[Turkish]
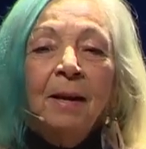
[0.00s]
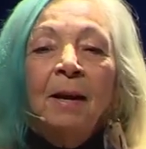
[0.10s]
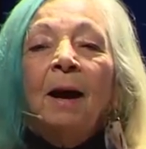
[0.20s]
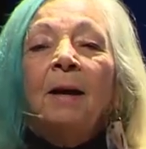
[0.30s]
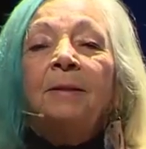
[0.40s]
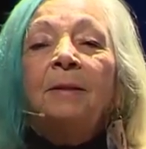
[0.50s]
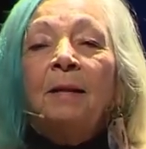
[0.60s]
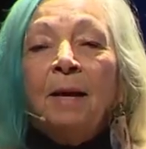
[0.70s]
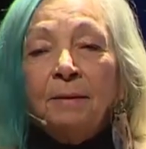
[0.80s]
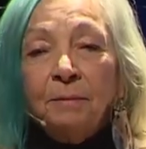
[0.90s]

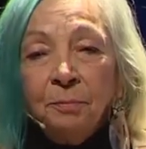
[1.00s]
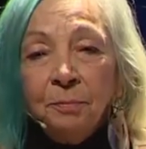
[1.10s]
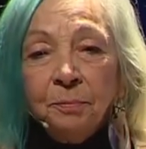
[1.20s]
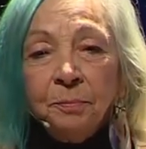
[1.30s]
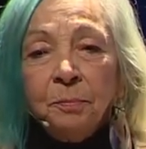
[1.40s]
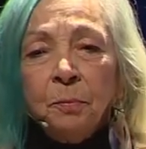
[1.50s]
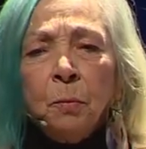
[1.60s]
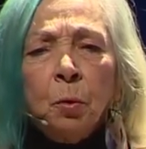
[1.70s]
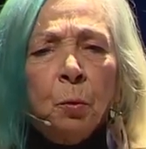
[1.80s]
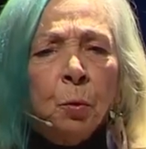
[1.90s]
Hastalandım.
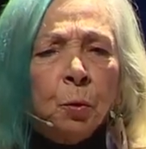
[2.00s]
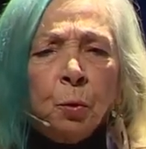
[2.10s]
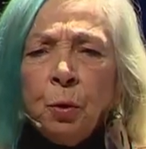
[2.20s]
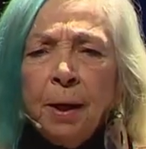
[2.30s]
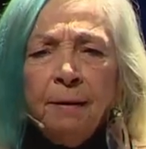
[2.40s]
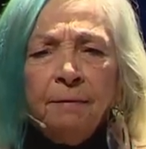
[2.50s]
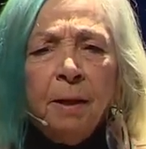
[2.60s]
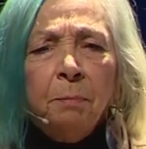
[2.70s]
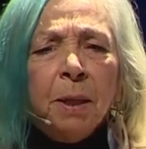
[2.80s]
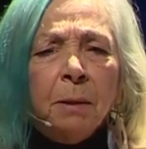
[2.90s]
Üç gün
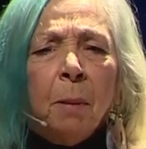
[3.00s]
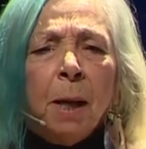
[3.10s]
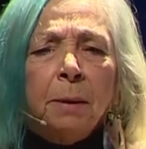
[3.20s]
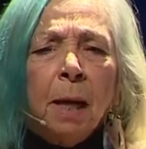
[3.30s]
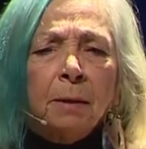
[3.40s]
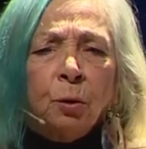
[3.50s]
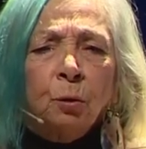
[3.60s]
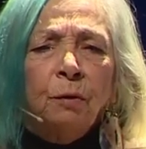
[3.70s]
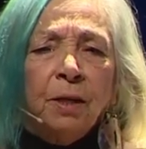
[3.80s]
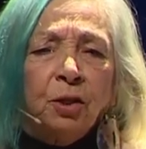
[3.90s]
evde bir bardak
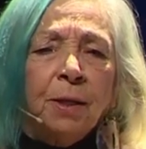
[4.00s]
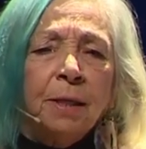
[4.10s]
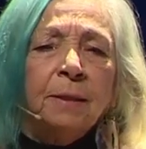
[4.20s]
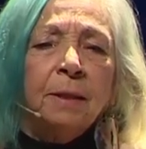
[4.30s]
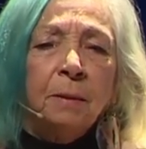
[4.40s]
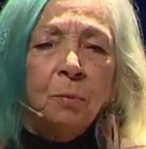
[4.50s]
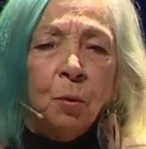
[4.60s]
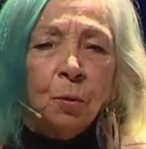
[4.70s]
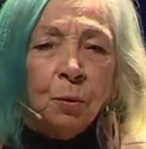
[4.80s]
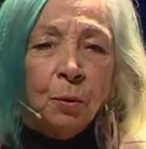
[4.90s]
su verecek insanım
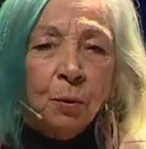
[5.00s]
yoktu.